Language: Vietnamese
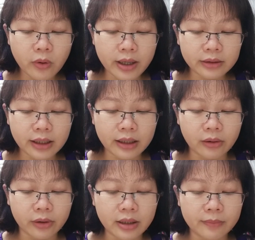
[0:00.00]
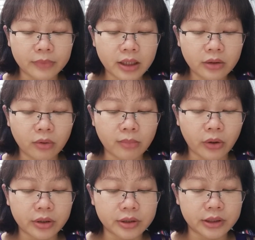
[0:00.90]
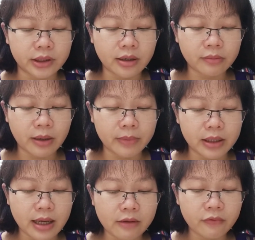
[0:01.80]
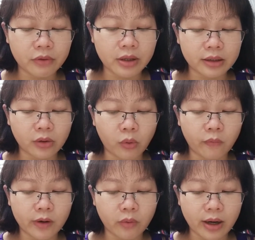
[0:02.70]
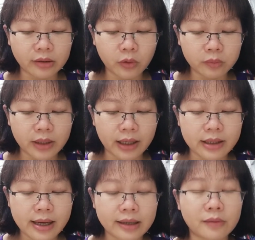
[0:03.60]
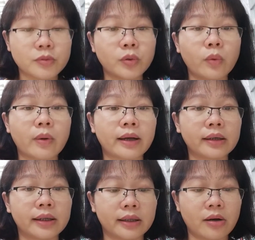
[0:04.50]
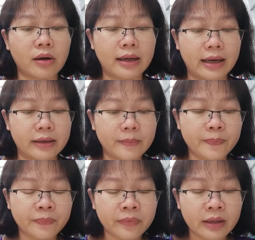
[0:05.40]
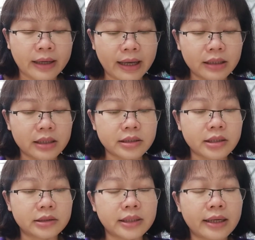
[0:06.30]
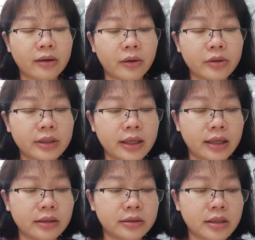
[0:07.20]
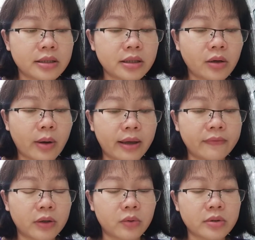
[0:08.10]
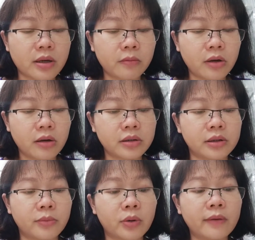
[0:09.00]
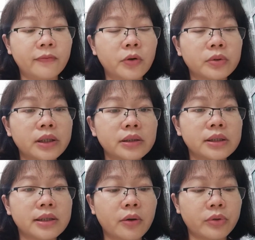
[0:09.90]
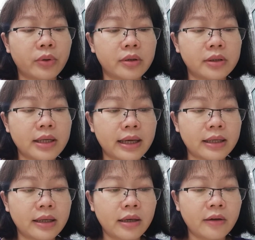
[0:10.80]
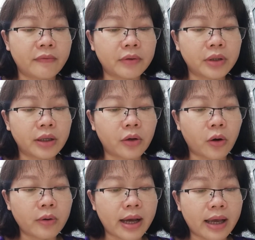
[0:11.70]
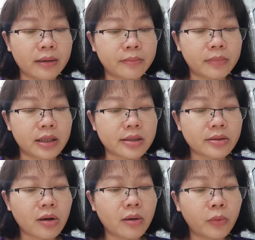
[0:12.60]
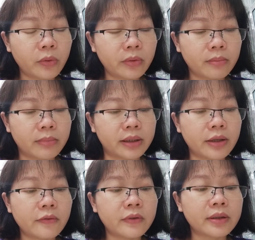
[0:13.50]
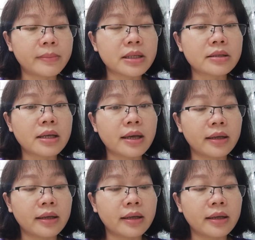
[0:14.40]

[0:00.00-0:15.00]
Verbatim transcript: cố gắng thay đổi niềm tin của mọi người, ông đã bị đẩy vào nhà tù và quản thúc tại gia trong suốt quãng đời còn lại. Kháng cự sự thay đổi có thể ảnh hưởng đến sức khỏe và cuộc sống con người một cách vô thức như câu chuyện dưới đây. Vào thời cổ đại, bệnh scorbut, bệnh thiếu vitamin C,